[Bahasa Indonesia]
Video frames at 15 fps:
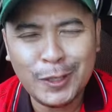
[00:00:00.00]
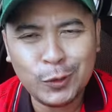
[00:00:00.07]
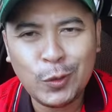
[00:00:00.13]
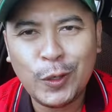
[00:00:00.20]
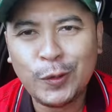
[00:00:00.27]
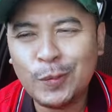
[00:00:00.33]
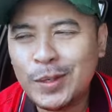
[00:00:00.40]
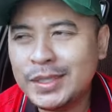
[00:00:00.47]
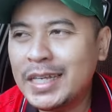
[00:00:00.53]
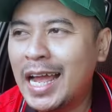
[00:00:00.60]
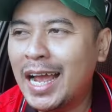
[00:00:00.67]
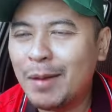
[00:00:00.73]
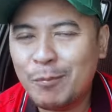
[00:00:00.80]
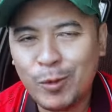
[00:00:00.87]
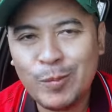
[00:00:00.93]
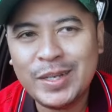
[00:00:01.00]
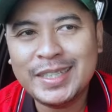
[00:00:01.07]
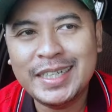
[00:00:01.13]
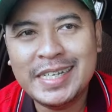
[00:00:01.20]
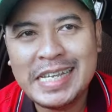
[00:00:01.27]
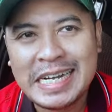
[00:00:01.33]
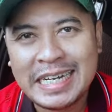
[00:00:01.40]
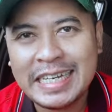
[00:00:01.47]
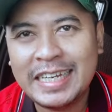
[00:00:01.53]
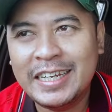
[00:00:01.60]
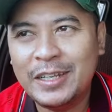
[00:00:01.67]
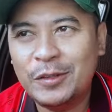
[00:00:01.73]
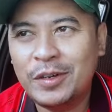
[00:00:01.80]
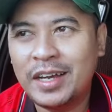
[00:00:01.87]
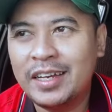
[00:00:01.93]
yang tuan rumah sih anggap rumah sendiri
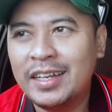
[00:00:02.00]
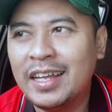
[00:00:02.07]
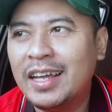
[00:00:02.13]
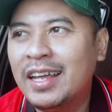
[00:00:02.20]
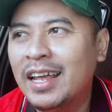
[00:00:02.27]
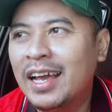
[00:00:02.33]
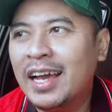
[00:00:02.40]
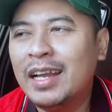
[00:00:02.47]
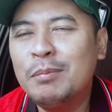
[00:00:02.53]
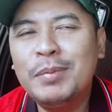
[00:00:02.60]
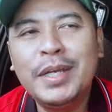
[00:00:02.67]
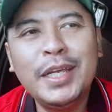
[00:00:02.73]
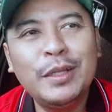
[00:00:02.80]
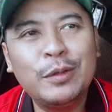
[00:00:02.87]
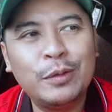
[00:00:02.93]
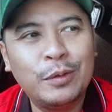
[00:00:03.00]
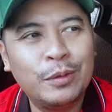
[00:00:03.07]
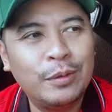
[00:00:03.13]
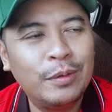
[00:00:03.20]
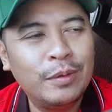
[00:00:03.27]
gitu kan ya. ya kan begitu.